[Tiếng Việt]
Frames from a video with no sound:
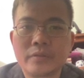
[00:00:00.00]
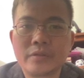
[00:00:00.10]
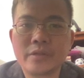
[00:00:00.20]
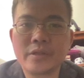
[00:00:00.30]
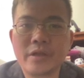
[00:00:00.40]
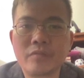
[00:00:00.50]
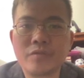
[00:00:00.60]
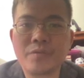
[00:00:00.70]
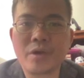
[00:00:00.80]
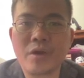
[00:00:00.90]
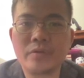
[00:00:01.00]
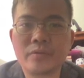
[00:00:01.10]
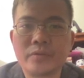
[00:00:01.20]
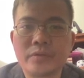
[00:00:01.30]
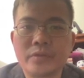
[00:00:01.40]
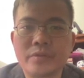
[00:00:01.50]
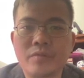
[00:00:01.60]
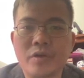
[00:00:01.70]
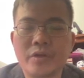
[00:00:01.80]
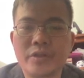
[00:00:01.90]
xin ông giúp con xin
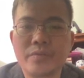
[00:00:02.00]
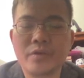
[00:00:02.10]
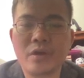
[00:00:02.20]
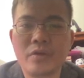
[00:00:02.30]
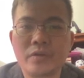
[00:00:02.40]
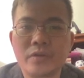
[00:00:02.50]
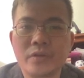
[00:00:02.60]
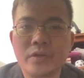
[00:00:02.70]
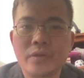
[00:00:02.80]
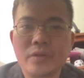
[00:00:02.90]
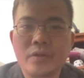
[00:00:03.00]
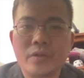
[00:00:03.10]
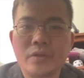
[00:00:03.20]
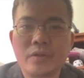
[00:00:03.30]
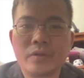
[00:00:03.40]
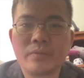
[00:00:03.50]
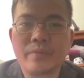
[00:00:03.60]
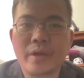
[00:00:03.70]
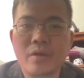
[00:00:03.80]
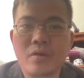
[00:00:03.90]
mọi người giúp con
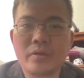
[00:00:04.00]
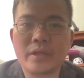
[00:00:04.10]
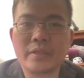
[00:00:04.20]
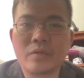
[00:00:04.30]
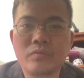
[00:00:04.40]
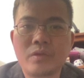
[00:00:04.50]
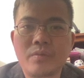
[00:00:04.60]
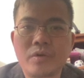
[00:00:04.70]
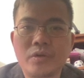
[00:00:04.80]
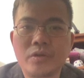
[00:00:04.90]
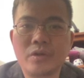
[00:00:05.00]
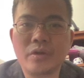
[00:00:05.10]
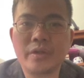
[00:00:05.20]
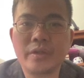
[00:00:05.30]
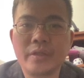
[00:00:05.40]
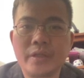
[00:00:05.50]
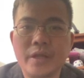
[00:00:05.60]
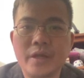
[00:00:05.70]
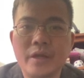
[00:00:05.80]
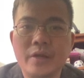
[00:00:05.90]
mẹ con đã sống cho mọi người rồi
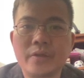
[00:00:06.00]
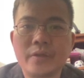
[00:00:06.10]
giờ